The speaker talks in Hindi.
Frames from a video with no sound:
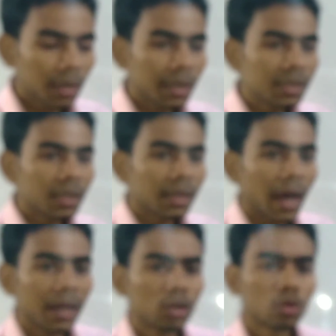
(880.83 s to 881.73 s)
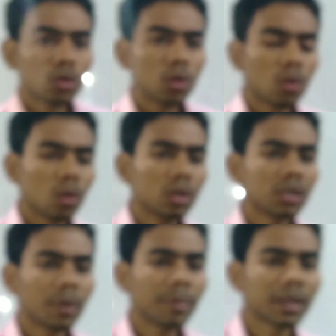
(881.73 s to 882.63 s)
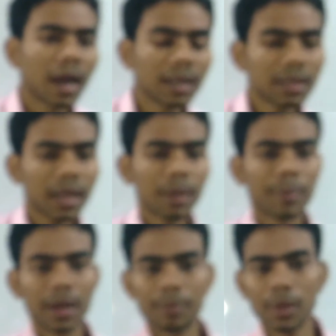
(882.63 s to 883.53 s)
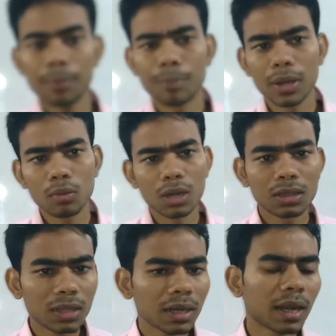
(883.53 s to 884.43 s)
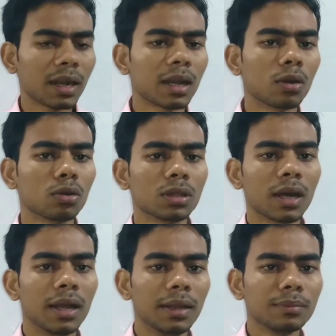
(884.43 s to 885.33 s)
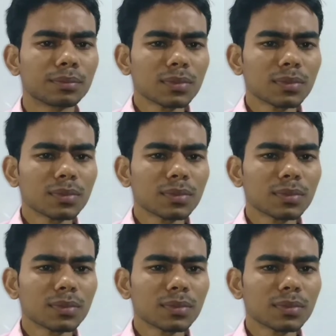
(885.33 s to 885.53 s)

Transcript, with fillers: यानी संधारित्रों को जब हमें धारिता के मान में परिवर्तन करना होता है